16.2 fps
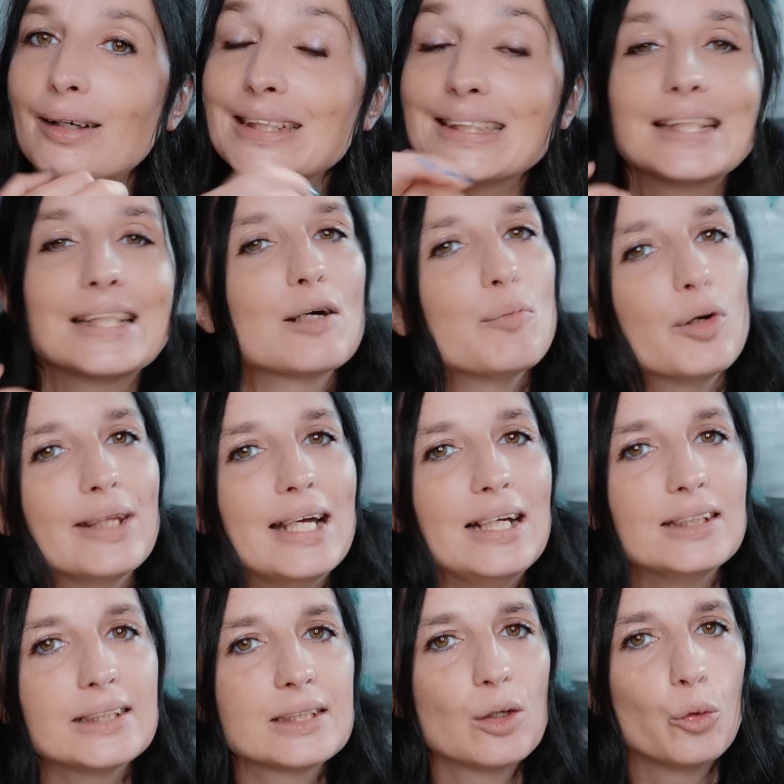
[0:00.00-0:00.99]
c'est un bordel
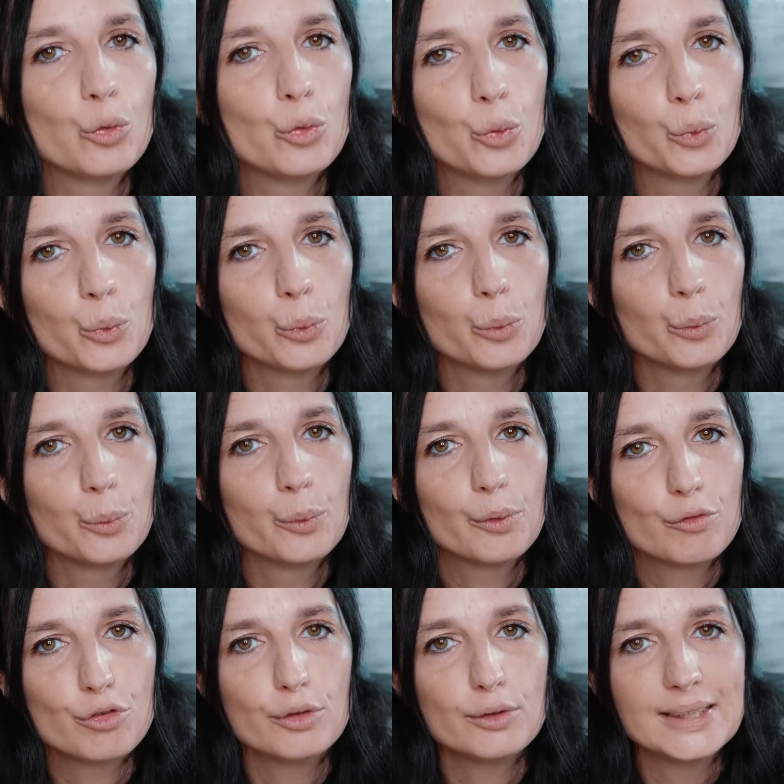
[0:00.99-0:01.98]
sans nom
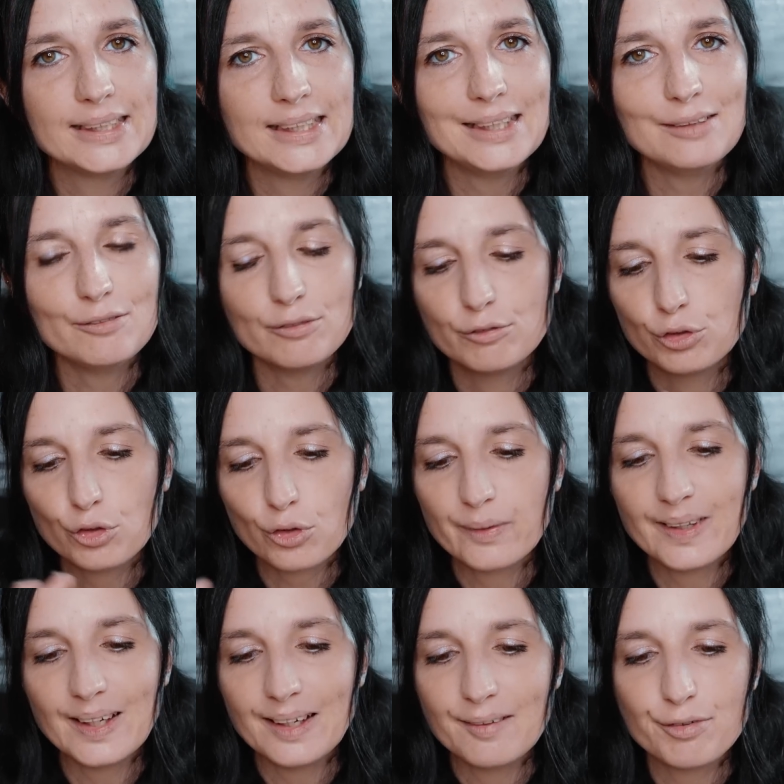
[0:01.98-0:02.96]
vous aussi, votre
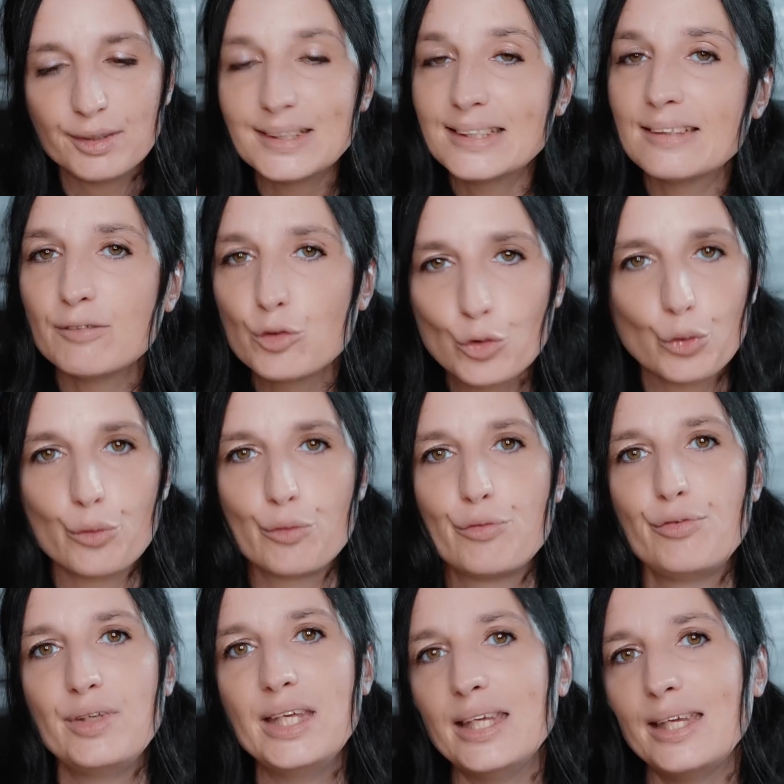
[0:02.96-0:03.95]
téléphone, c'est votre vie.